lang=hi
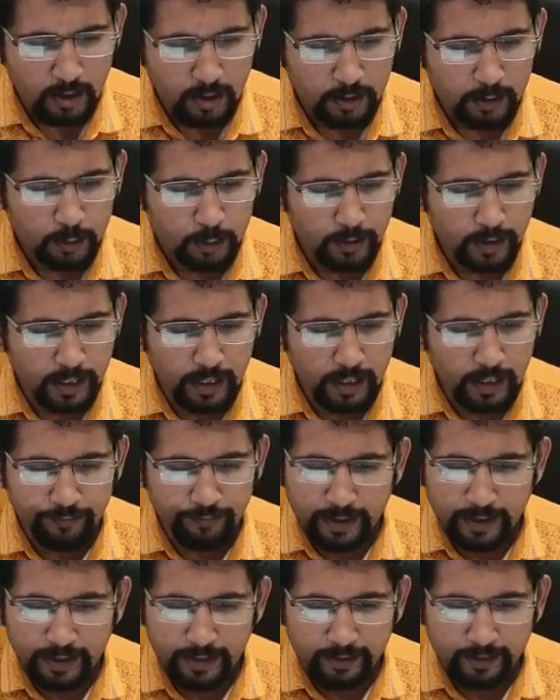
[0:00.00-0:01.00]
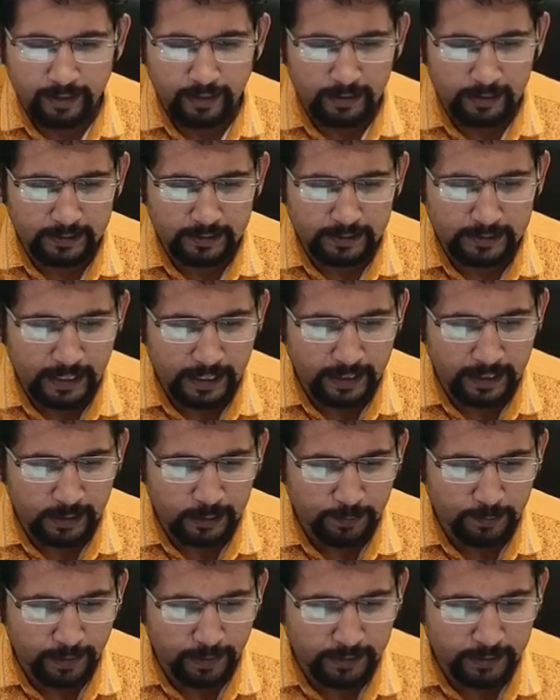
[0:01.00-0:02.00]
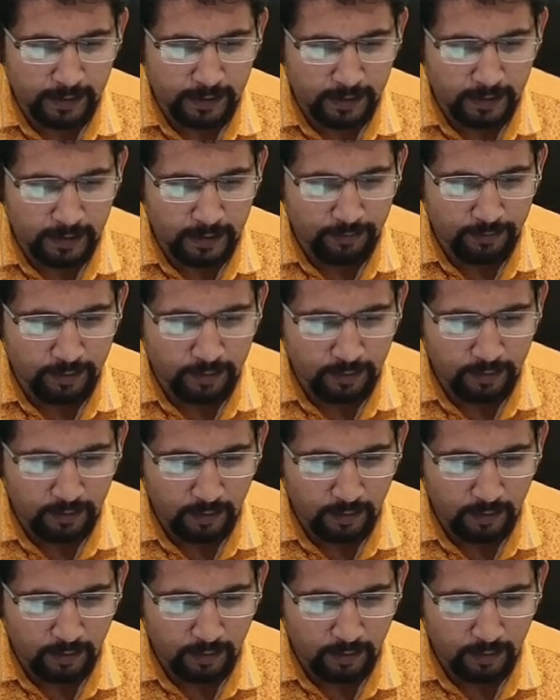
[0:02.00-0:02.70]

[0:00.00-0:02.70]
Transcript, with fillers: सो कैन वी राइट की सेटिस्फेक्शन लेवल